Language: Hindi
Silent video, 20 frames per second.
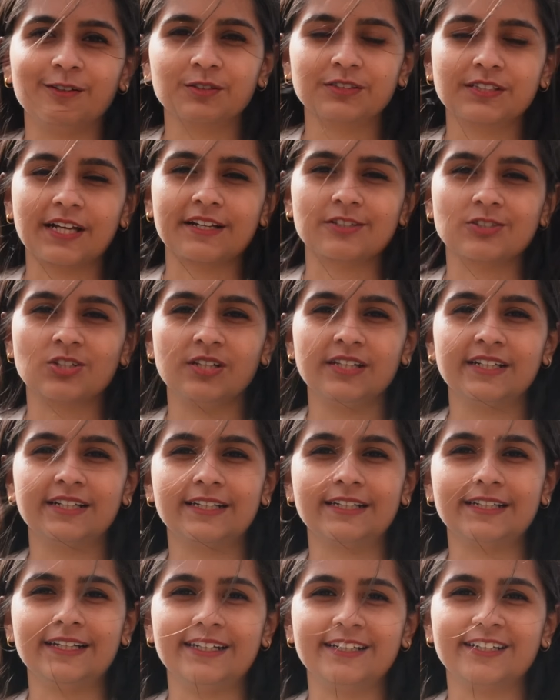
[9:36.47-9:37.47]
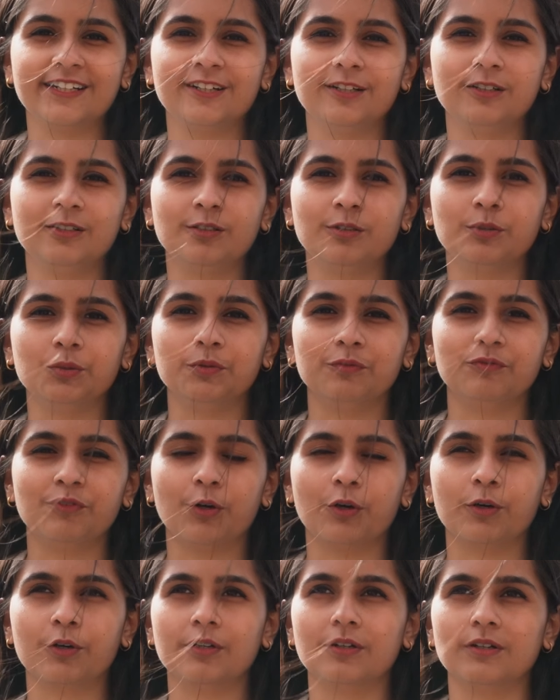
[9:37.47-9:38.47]
इट वॉज एक्चुअली क्रिएटेड टू
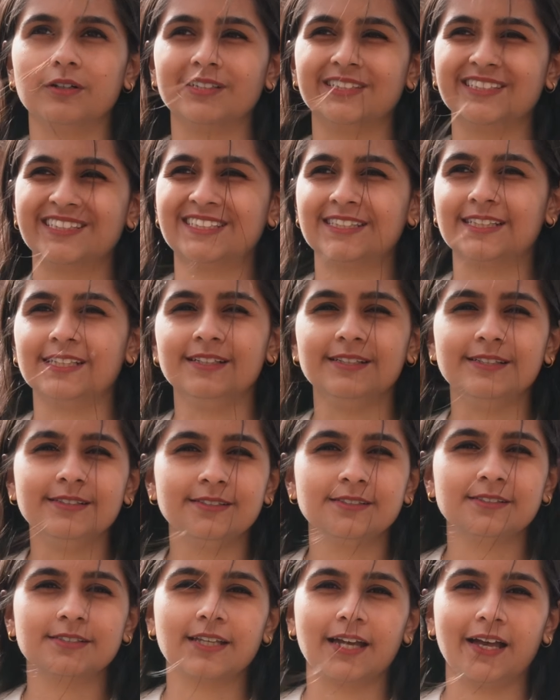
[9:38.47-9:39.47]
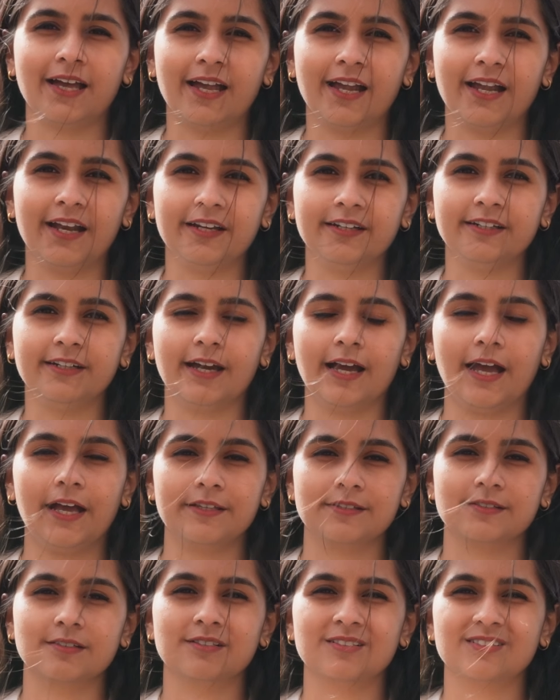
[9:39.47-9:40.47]
फॉर सिंस एंड
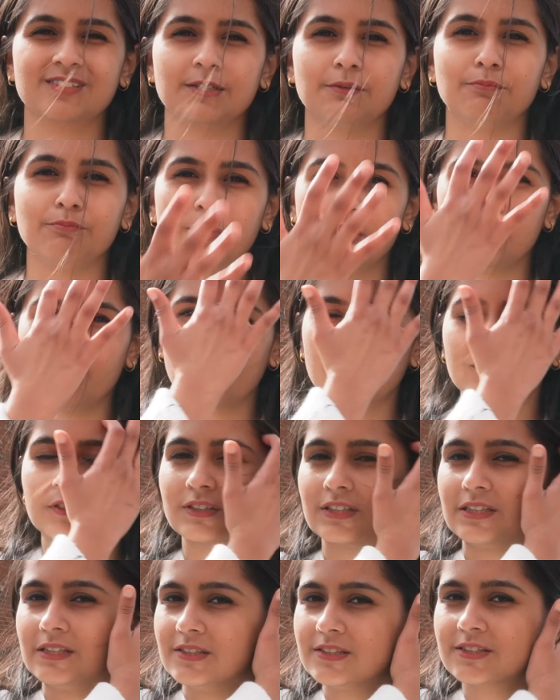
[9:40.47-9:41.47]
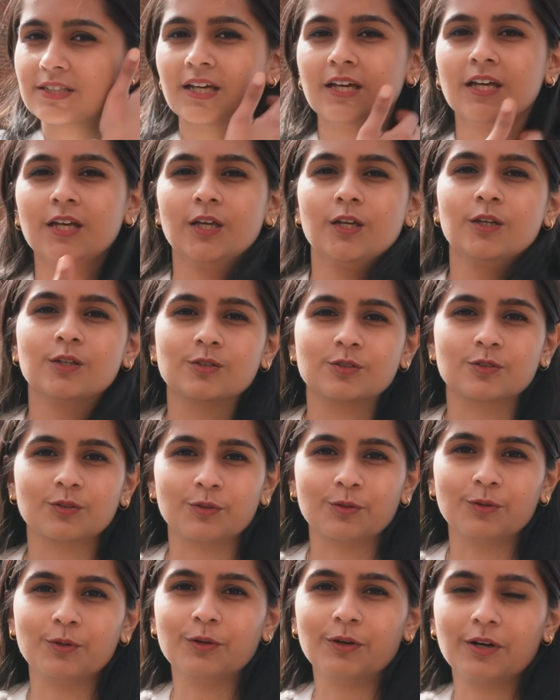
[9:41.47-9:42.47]
एज अ सिम्बल ऑफ सिंस
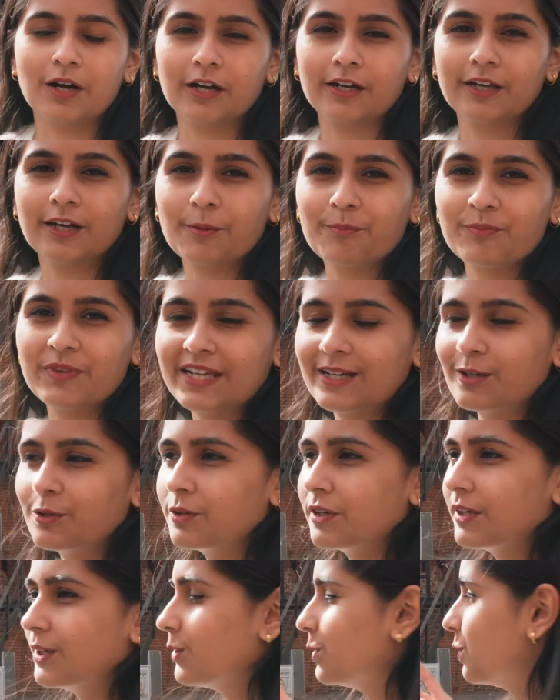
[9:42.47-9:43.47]
सो अगर आप देखोगे